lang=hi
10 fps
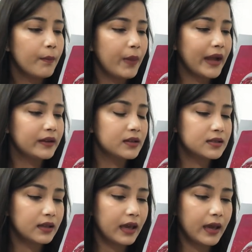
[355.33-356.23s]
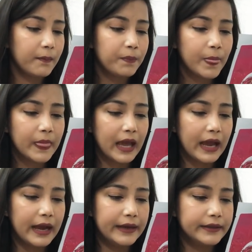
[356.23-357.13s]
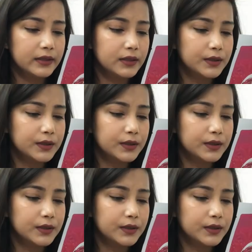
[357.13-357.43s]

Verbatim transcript: पाइनस है एंड